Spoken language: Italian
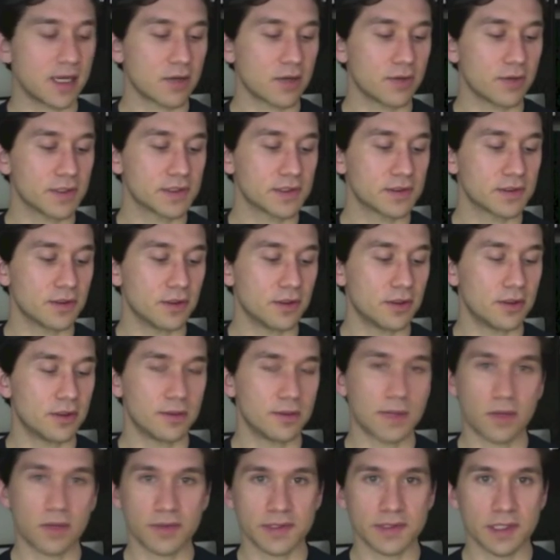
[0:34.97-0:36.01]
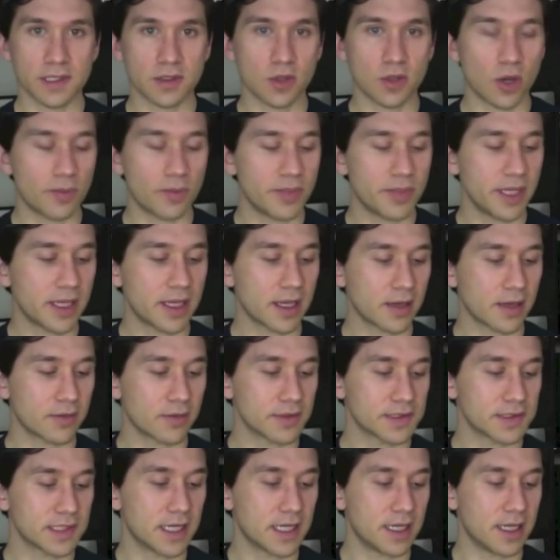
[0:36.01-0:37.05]
questo, a questa topic, a
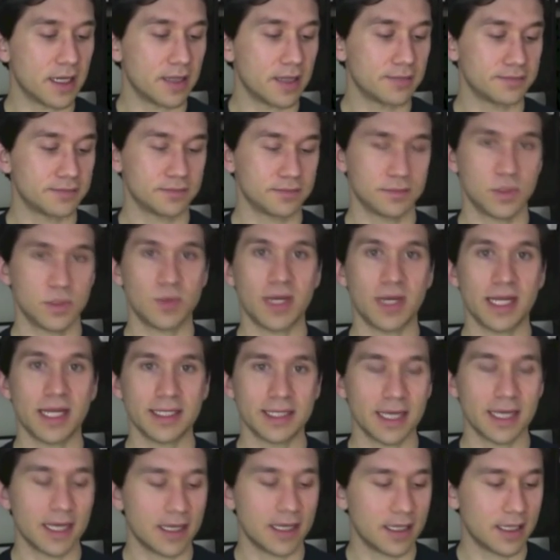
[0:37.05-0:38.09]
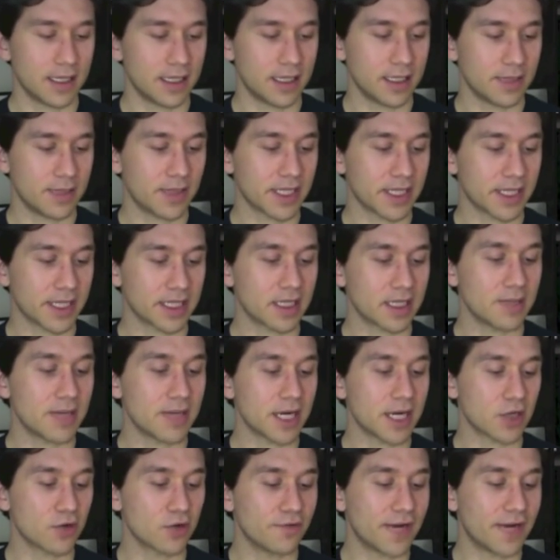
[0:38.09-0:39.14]
questa domanda eh, da parte di
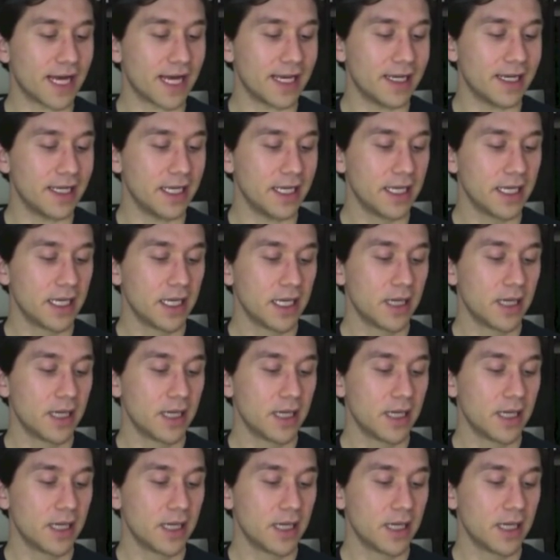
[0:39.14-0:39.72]
Marco Valli,